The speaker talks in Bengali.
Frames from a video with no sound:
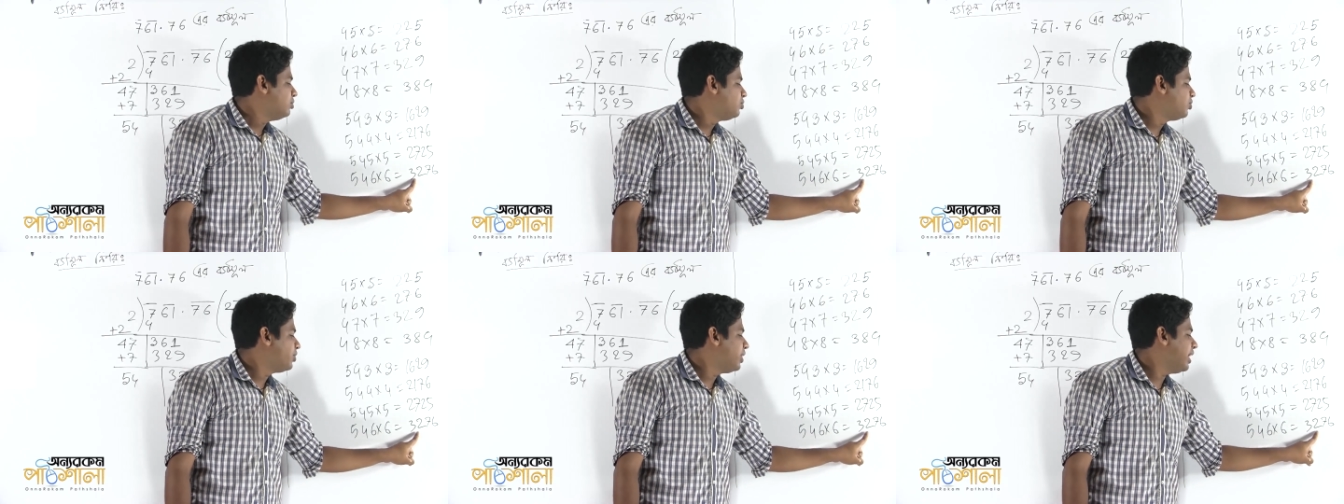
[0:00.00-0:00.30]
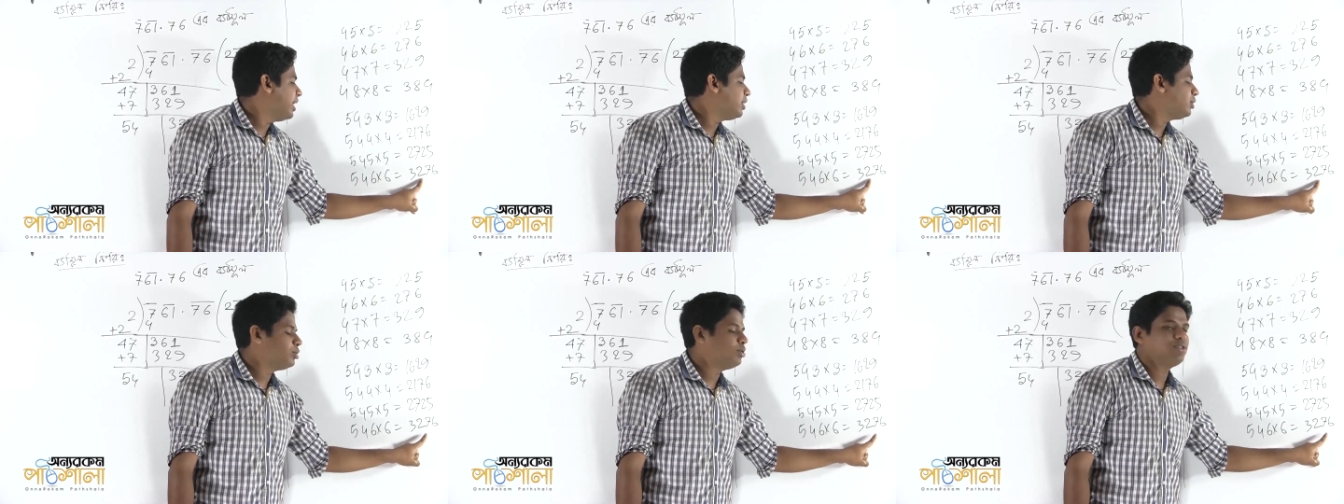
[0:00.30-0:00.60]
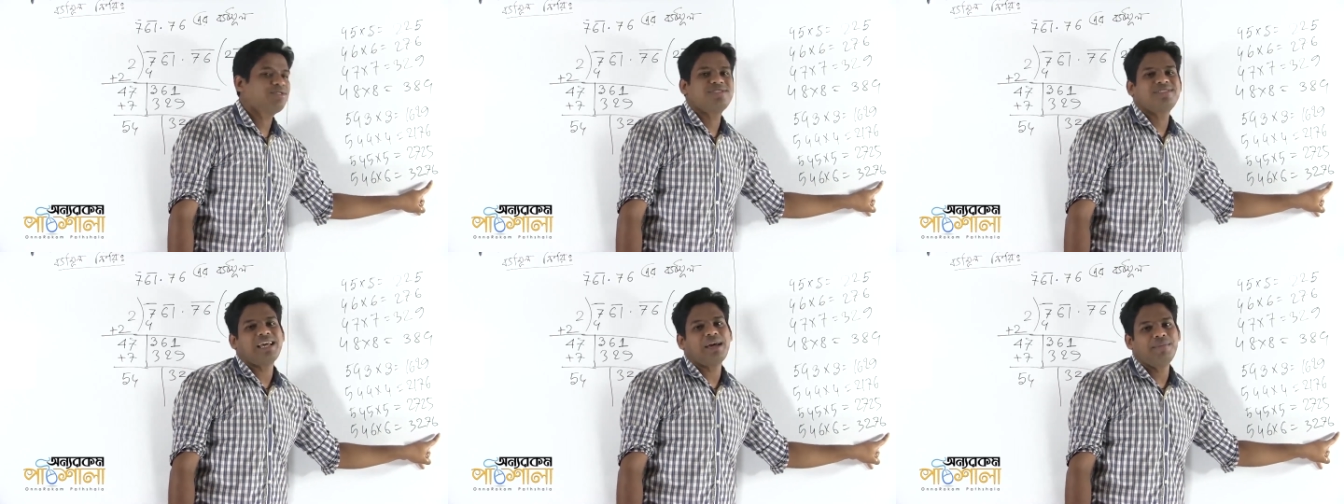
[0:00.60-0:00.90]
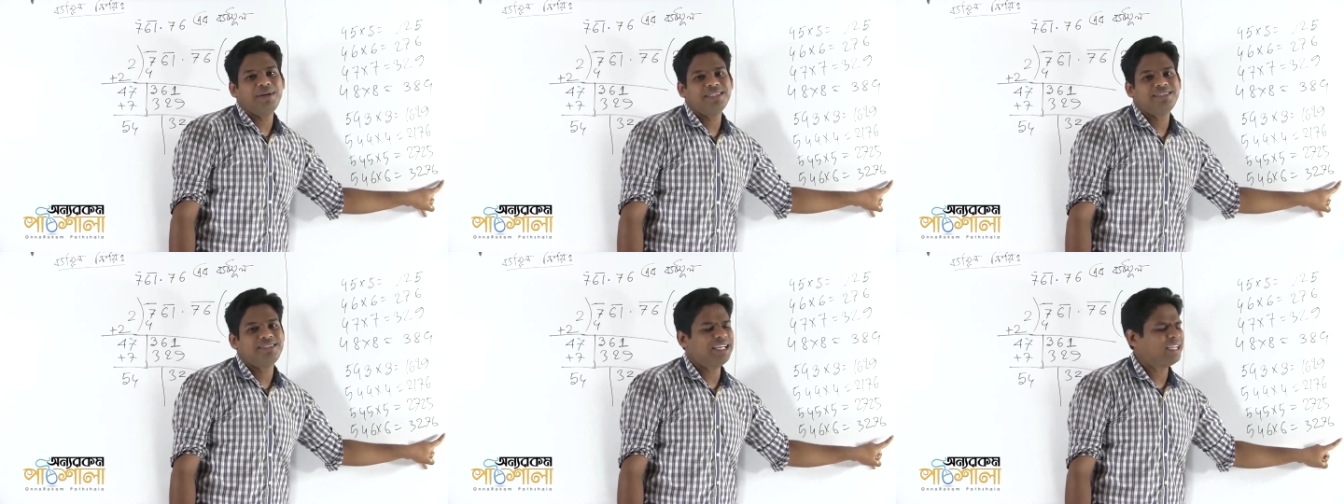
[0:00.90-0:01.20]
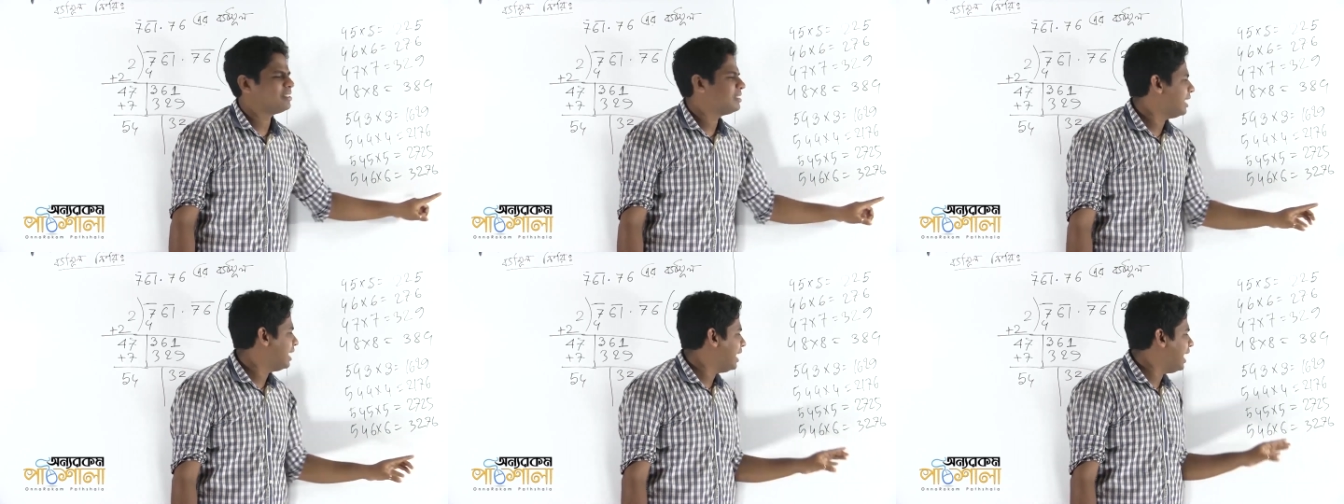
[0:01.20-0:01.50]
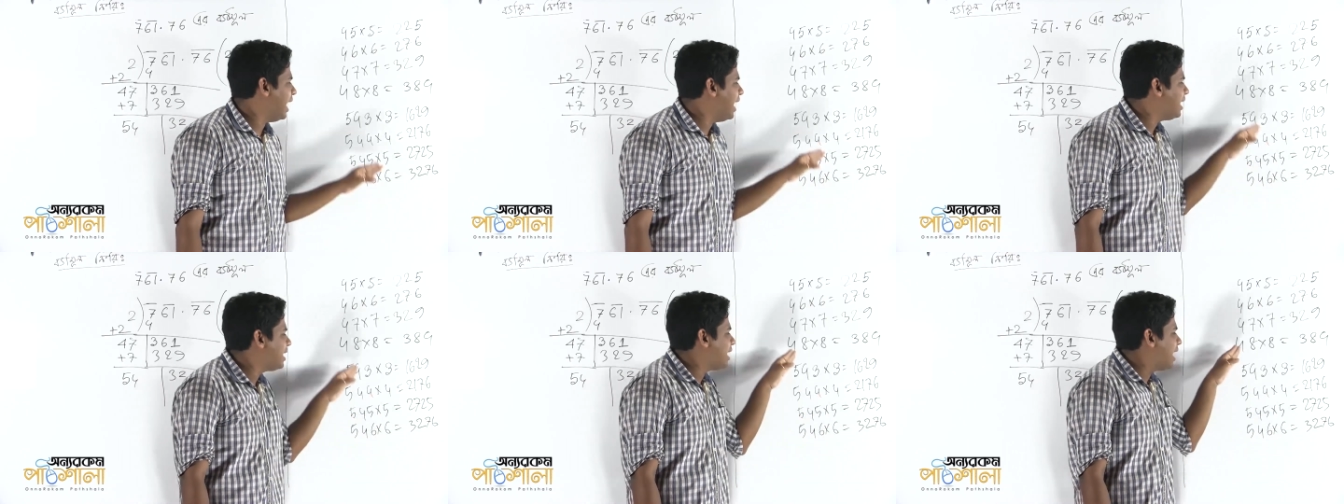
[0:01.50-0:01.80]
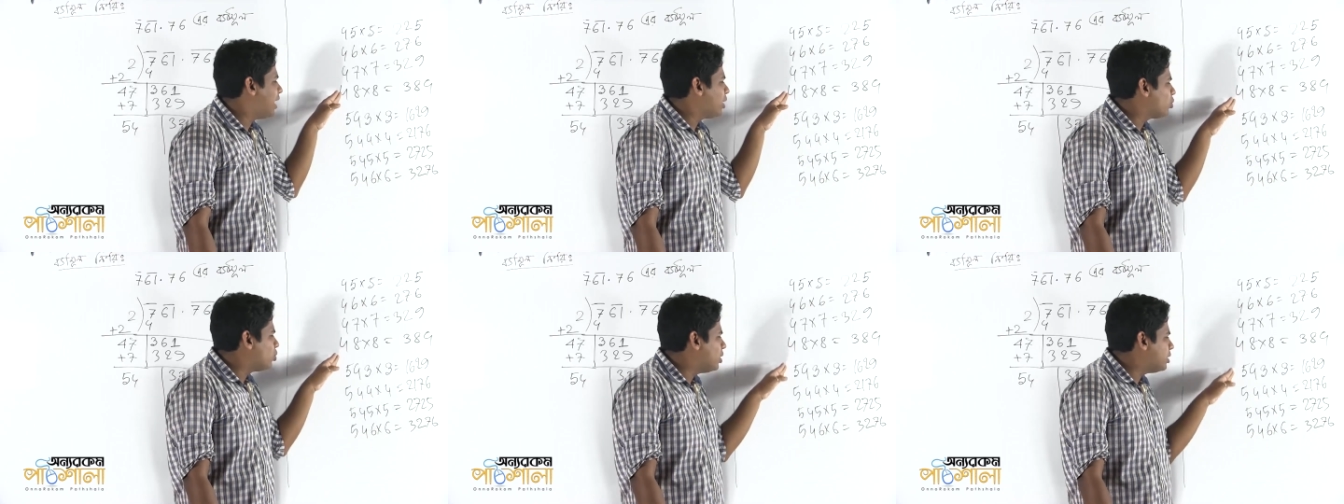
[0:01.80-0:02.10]
থ্রি টু সেভেন সিক্স এই
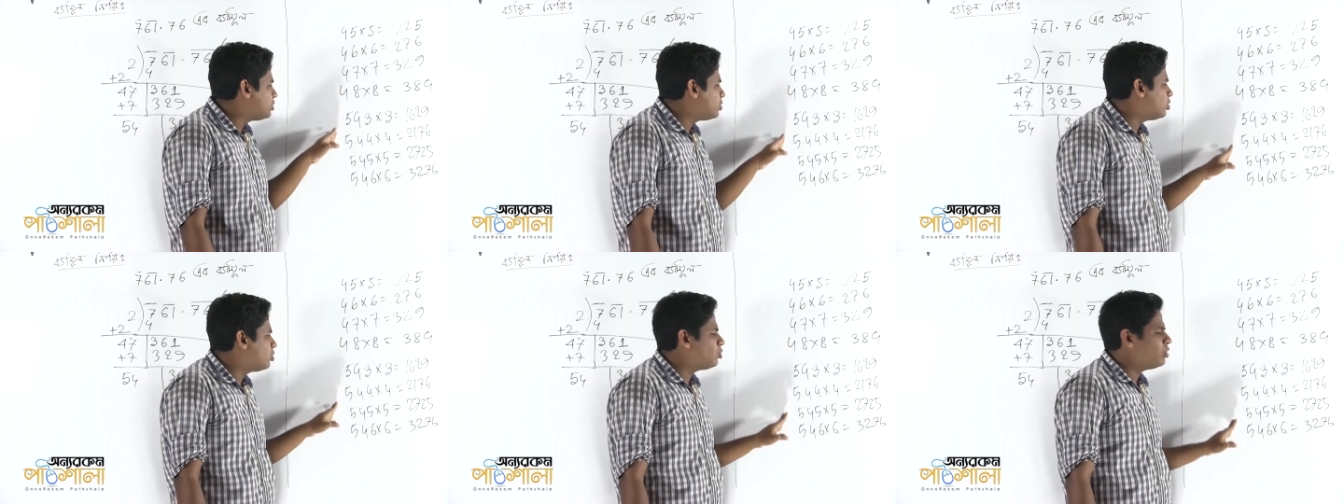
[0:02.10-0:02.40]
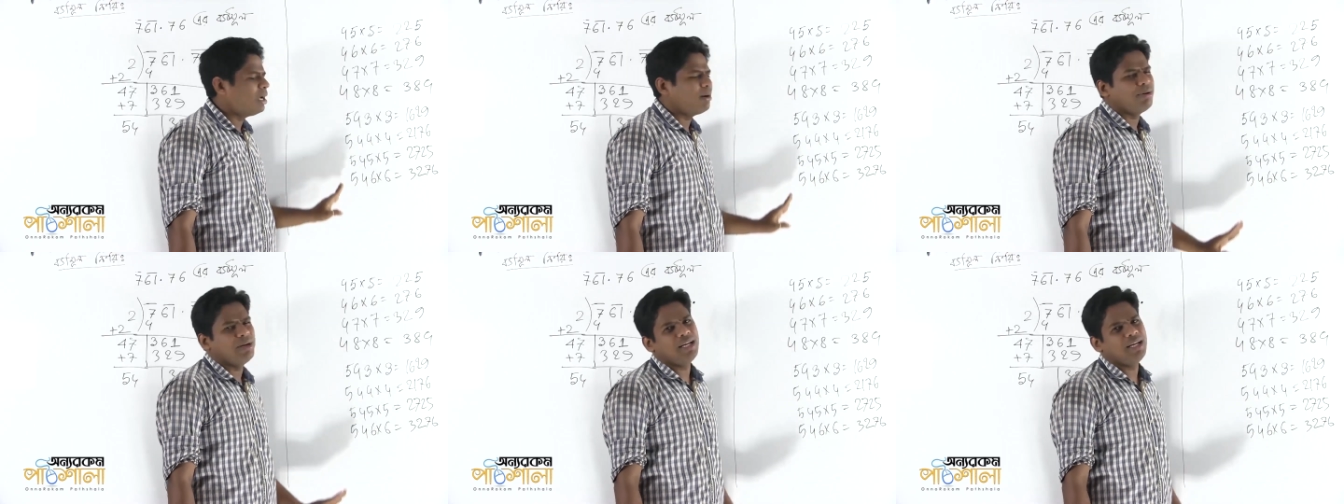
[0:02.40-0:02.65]
ক্যালকুলেশনগুলো